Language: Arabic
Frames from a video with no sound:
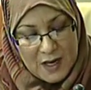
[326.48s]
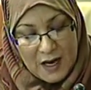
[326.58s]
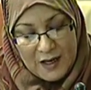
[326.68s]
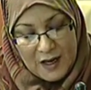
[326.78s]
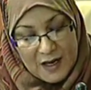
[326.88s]

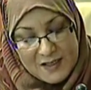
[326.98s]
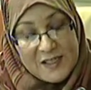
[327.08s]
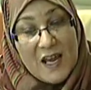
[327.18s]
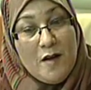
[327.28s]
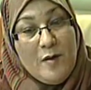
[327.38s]
على
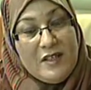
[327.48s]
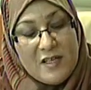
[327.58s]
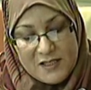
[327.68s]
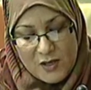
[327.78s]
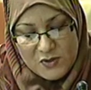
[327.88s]
رأسها
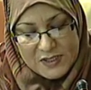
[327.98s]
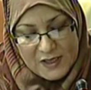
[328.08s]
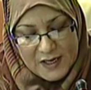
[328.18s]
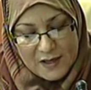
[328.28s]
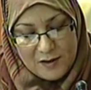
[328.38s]
المادة
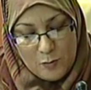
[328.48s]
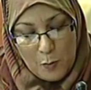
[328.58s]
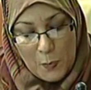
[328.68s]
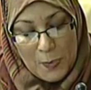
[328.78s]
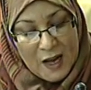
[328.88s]
66
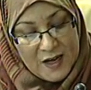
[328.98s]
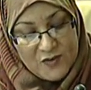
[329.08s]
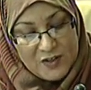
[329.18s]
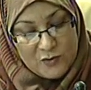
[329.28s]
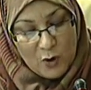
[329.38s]

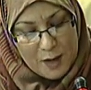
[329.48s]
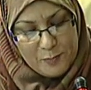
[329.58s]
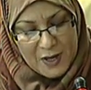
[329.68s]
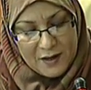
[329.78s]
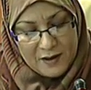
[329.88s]
الذي
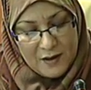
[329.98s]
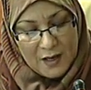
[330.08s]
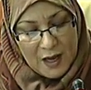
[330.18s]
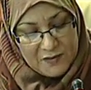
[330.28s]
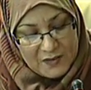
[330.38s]
تعبر
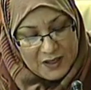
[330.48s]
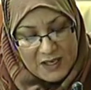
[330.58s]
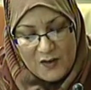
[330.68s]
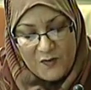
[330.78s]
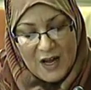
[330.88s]
عن
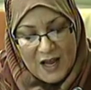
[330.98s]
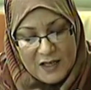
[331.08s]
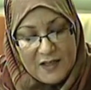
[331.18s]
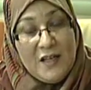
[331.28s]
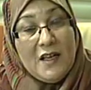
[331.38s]
تغيير في
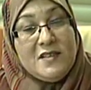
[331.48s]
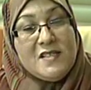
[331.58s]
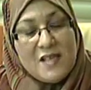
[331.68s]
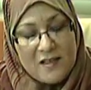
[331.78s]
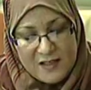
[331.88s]
العقيدة
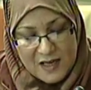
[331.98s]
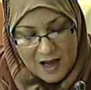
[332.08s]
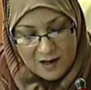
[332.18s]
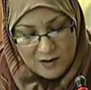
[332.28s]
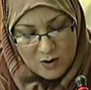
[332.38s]
الاقتصادية